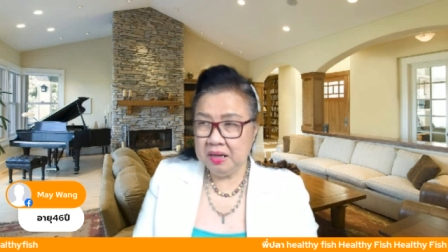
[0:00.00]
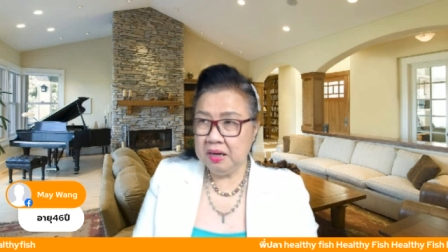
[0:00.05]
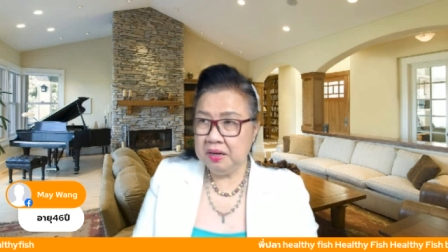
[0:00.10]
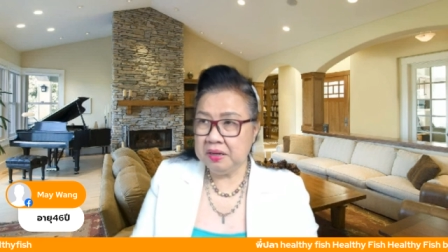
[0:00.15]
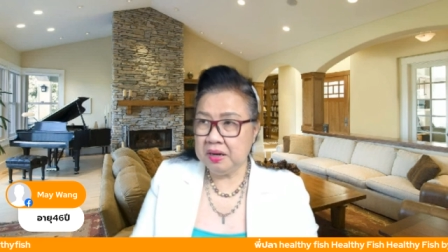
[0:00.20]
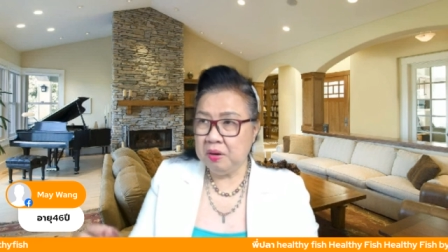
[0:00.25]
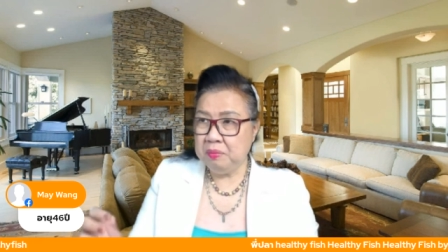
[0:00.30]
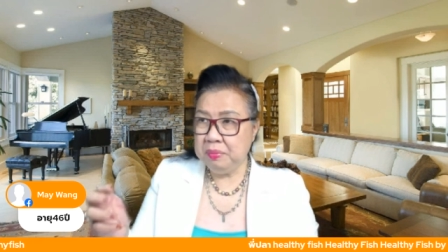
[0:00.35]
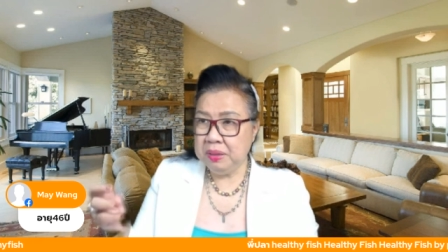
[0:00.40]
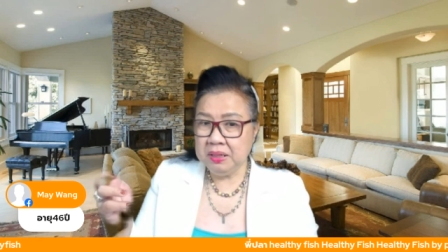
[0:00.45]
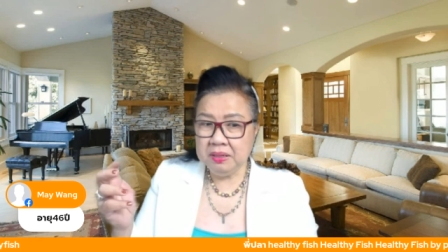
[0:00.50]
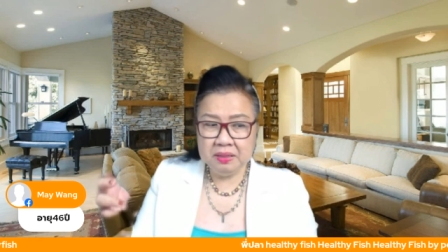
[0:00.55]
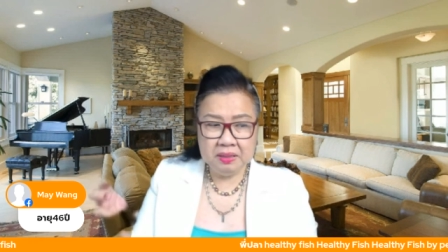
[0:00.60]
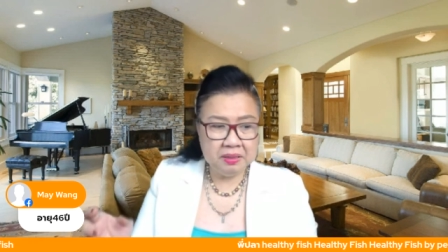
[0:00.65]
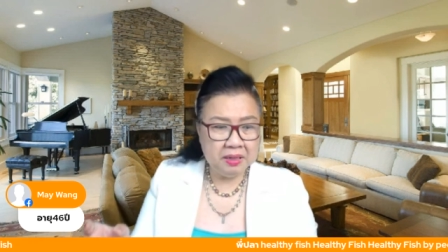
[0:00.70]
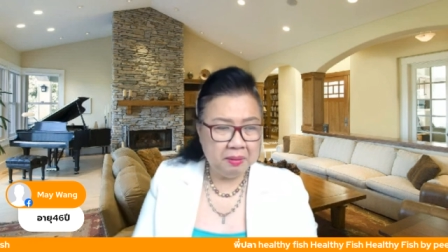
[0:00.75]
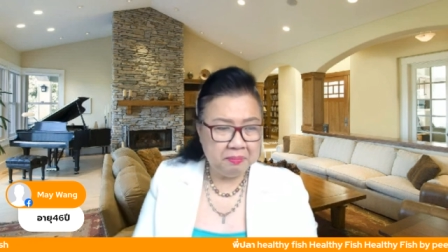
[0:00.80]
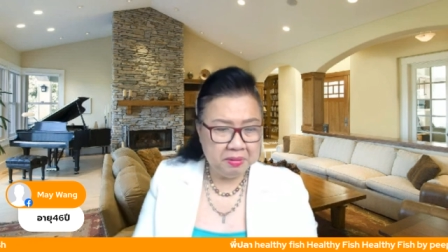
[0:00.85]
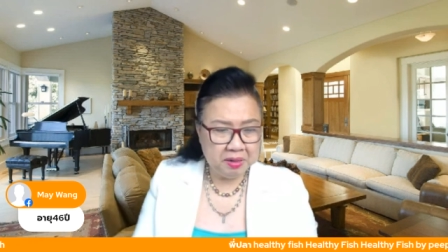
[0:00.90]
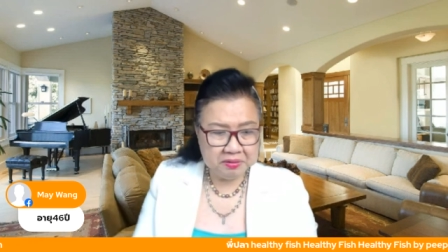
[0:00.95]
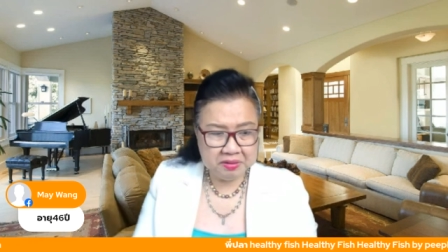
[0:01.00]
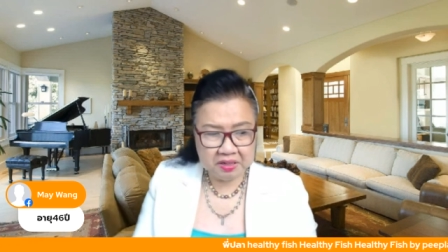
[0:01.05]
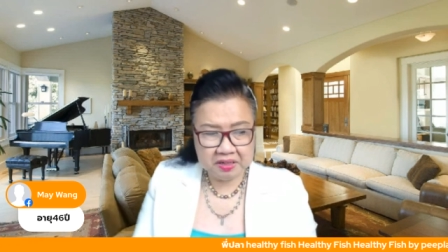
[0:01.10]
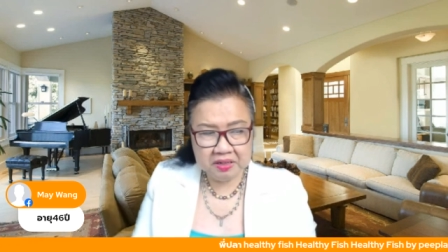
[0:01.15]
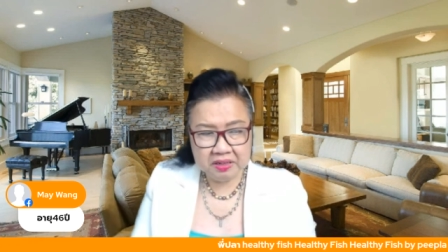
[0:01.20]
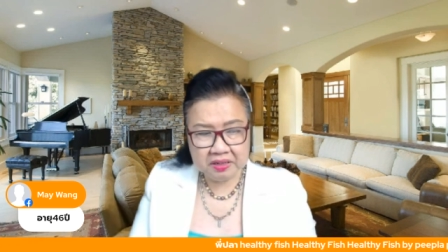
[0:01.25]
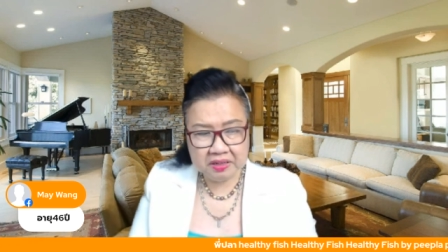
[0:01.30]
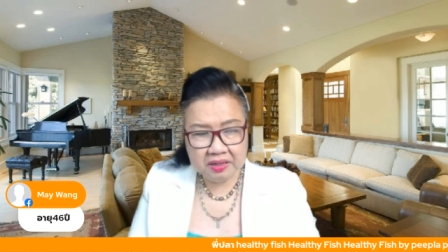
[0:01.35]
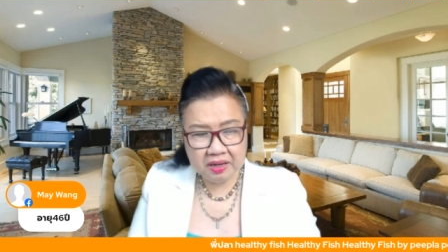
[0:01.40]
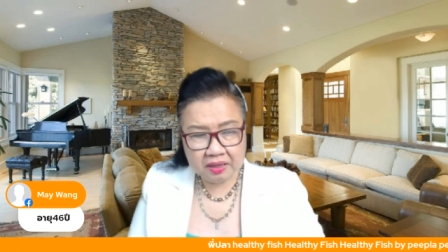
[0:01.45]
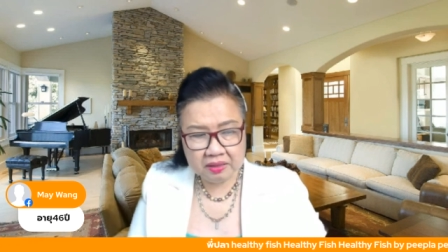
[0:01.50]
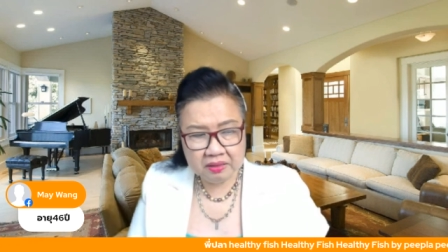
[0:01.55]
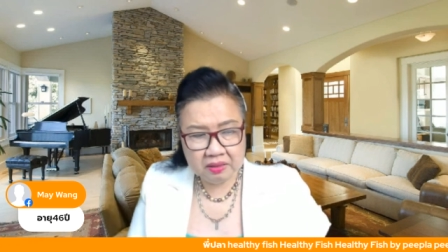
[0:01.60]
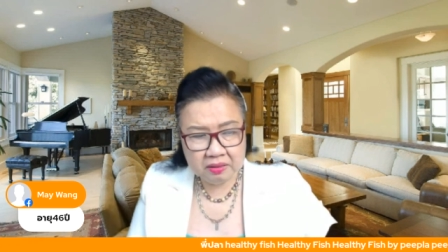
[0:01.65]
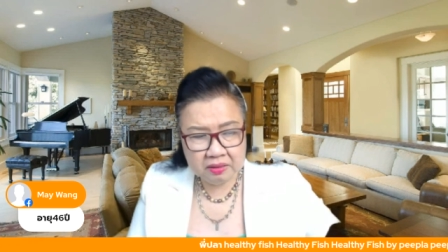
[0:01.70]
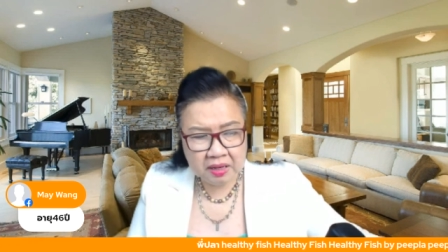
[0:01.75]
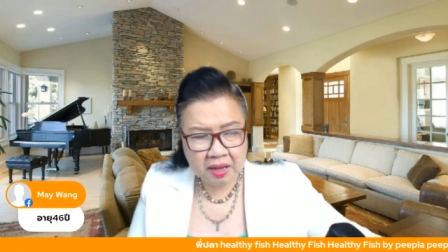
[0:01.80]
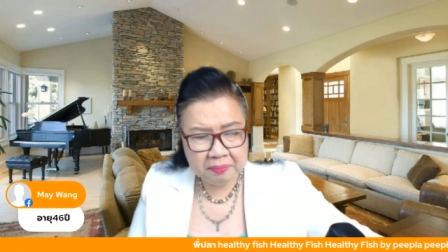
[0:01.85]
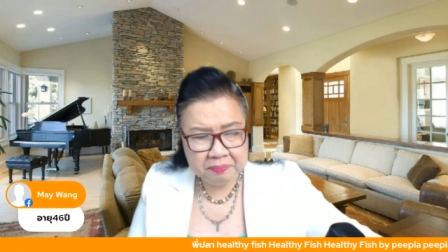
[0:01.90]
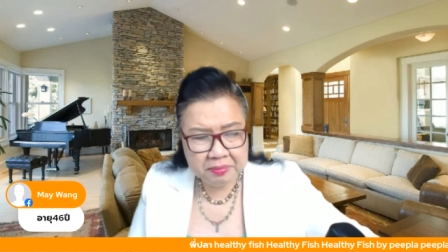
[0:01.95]
เราไม่เคยทำเราจะเครียด
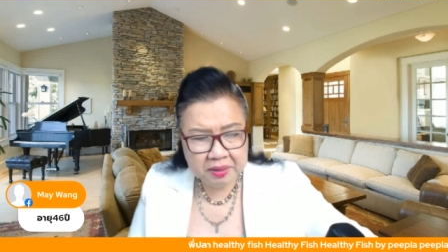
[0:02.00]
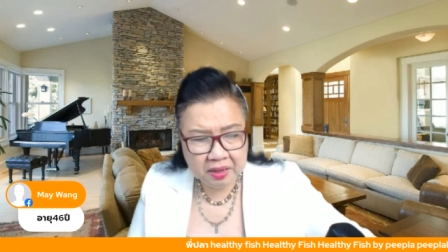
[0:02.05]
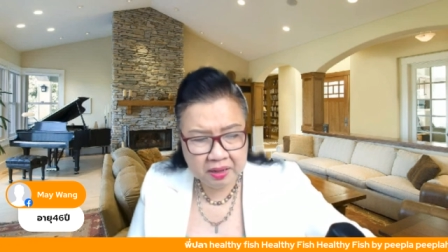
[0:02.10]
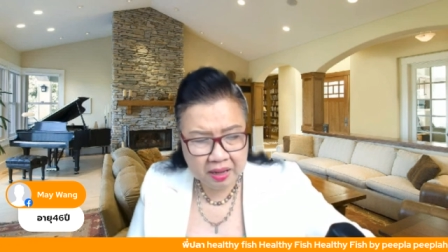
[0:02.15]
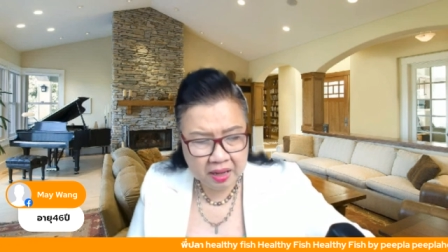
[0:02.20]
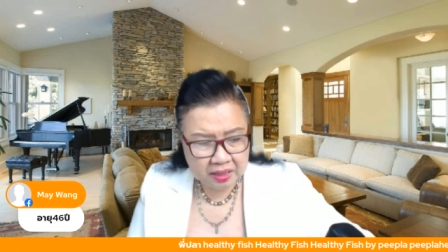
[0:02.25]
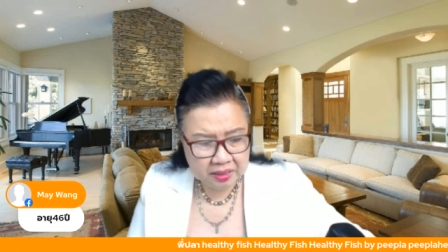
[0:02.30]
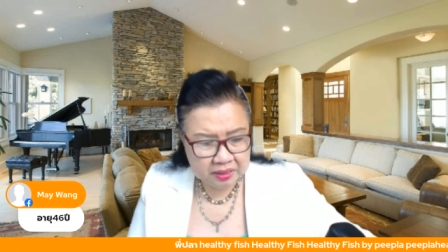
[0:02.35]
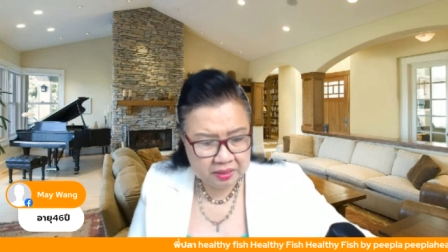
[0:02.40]
ทำยังไง